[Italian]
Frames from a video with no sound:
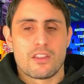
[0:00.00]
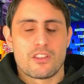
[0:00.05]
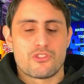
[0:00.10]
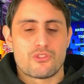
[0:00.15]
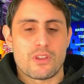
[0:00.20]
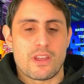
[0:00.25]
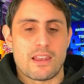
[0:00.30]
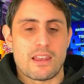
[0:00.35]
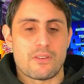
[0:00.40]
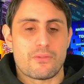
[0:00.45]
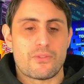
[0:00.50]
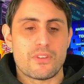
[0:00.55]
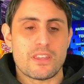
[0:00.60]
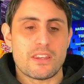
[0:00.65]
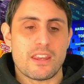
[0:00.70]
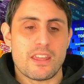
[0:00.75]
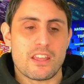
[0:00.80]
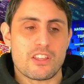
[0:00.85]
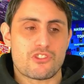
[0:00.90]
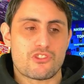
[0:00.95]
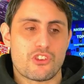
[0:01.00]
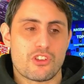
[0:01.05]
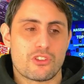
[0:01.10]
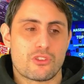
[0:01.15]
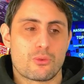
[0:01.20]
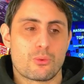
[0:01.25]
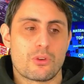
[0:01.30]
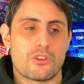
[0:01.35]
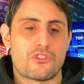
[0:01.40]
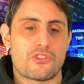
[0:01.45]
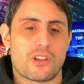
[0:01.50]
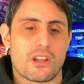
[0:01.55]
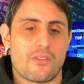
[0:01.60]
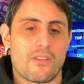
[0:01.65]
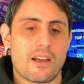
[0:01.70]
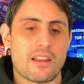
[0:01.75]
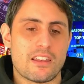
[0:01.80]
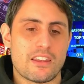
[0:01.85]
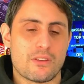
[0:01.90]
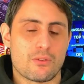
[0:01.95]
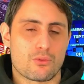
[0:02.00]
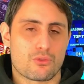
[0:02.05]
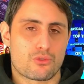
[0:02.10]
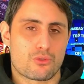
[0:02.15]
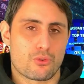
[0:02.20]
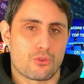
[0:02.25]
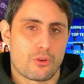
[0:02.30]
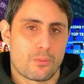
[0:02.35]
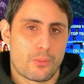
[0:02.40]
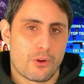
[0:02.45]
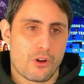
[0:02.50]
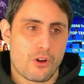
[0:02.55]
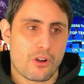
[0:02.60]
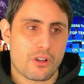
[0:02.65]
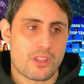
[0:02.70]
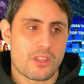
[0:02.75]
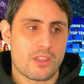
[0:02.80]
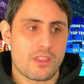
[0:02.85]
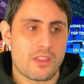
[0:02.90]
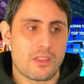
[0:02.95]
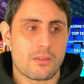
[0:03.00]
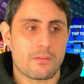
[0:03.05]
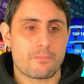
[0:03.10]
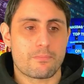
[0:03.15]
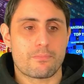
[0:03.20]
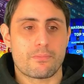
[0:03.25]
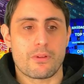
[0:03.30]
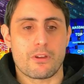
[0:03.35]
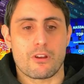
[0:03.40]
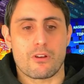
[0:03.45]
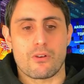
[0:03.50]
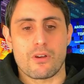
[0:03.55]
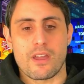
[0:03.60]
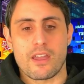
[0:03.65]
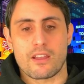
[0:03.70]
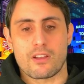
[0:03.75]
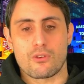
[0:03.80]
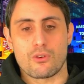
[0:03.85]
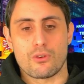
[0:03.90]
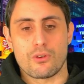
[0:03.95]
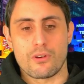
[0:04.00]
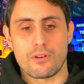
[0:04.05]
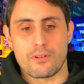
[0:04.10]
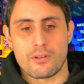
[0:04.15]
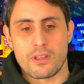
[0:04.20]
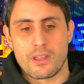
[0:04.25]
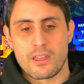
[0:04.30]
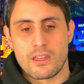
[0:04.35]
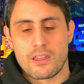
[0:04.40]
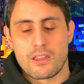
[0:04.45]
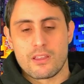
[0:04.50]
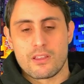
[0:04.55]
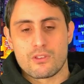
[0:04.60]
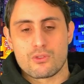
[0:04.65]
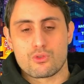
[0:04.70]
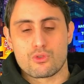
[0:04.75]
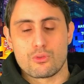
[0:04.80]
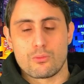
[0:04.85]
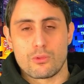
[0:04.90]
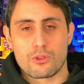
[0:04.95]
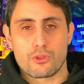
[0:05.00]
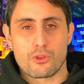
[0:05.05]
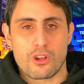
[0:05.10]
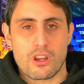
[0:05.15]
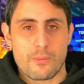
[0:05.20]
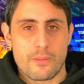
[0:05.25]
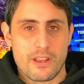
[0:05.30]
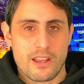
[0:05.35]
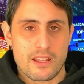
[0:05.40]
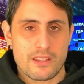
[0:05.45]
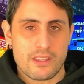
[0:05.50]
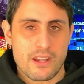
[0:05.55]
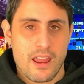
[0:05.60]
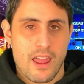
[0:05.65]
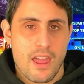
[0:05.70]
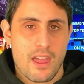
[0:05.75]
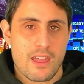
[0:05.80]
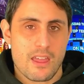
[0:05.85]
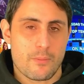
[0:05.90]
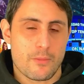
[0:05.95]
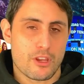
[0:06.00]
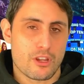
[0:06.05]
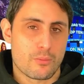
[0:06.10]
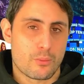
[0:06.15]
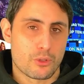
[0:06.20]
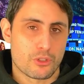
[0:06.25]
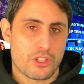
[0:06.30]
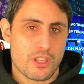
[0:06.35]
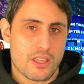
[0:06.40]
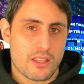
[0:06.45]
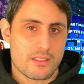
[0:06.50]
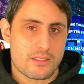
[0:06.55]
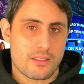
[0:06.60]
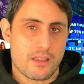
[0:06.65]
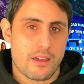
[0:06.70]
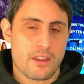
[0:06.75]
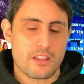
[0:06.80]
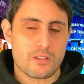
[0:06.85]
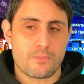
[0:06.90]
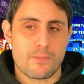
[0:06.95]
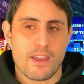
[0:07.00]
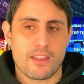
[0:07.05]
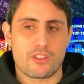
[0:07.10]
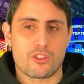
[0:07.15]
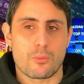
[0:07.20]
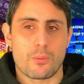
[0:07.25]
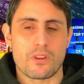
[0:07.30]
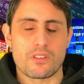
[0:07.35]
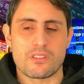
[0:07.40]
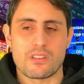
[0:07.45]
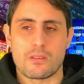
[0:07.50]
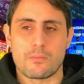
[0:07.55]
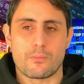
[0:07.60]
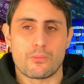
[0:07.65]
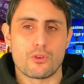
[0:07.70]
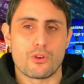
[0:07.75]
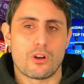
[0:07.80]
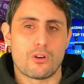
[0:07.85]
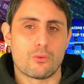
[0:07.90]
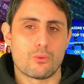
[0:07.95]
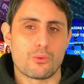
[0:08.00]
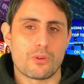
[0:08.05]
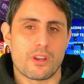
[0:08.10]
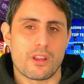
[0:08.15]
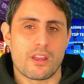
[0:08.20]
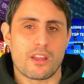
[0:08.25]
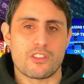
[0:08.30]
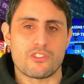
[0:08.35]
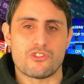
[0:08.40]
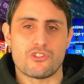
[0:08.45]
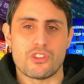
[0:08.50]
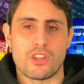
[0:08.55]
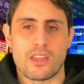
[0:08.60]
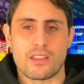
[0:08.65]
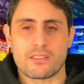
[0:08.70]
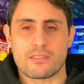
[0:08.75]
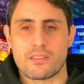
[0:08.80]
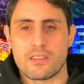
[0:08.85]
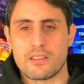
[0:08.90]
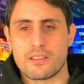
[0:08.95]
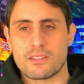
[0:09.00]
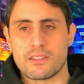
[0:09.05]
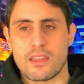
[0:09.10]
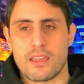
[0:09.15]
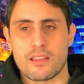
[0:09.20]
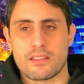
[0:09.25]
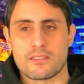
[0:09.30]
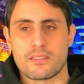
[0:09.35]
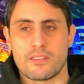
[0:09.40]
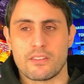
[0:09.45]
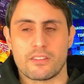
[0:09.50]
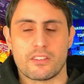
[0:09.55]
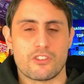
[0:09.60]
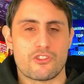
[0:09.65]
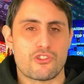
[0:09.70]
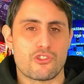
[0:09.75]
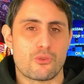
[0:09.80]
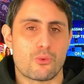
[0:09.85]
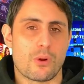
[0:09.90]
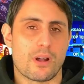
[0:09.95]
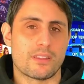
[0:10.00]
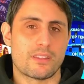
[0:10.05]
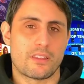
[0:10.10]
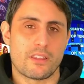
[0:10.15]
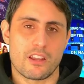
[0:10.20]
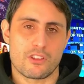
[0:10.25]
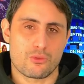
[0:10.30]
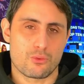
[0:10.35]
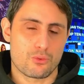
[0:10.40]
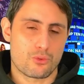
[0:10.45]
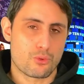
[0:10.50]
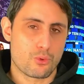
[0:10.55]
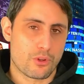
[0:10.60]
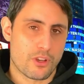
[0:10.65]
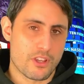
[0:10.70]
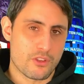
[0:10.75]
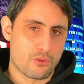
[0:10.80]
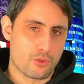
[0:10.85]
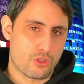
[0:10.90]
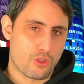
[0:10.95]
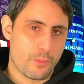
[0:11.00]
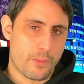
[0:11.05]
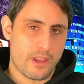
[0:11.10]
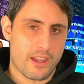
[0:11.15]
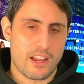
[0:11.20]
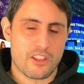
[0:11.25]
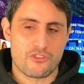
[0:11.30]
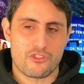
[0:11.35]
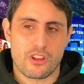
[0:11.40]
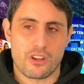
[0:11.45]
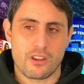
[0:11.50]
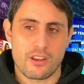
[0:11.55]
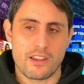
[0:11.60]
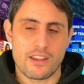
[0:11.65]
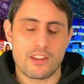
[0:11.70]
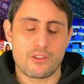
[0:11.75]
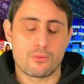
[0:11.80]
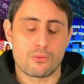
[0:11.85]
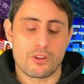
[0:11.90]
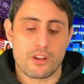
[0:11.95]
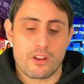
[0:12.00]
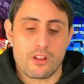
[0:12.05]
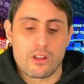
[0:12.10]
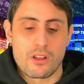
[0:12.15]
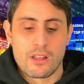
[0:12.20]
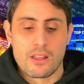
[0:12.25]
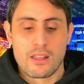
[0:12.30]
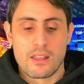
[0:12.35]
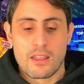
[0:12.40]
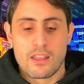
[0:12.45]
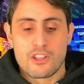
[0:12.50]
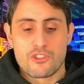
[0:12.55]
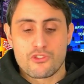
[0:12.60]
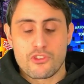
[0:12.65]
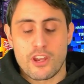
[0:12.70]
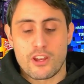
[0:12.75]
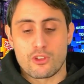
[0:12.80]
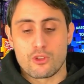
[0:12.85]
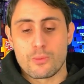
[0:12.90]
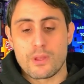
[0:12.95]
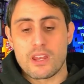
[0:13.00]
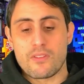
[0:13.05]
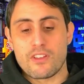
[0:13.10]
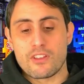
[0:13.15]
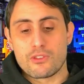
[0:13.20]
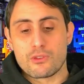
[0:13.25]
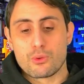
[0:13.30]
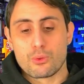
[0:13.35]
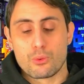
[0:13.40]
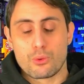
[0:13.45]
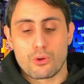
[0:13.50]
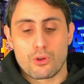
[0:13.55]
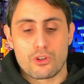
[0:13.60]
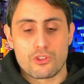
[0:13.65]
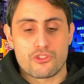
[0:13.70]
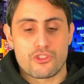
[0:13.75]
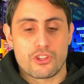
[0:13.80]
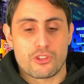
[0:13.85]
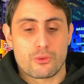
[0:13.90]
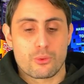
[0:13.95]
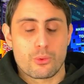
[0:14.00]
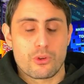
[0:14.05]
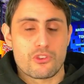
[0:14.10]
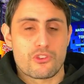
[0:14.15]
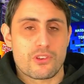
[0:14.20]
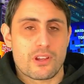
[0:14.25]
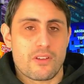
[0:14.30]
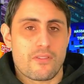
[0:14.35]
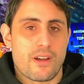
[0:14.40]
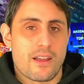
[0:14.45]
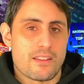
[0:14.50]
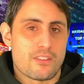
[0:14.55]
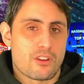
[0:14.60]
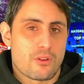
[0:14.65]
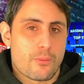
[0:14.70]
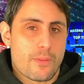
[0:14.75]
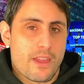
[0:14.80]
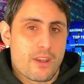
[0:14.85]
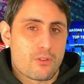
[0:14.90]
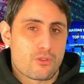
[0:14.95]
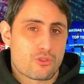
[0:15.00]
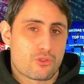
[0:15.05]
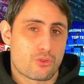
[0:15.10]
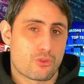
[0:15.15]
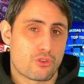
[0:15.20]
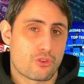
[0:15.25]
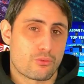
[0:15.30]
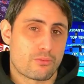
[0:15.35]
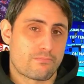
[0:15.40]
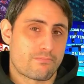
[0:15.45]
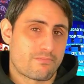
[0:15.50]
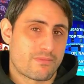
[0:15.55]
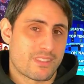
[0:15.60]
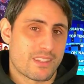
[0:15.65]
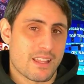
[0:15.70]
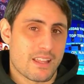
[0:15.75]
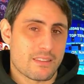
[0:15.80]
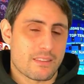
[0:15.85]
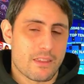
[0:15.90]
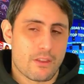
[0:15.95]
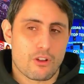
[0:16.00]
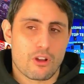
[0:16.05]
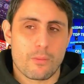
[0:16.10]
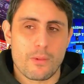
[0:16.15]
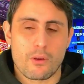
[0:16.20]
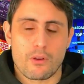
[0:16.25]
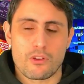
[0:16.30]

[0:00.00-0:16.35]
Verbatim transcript: Cioè alla fine 111 cavalli non sono pochi, però ecco, su un motore 1.3 è meno potenza rispetto per esempio a un GSXS 750 della Suzuki, giusto per lanciarne di una, no? Cioè nel 2021 111 cavalli ormai non sono tanta roba, è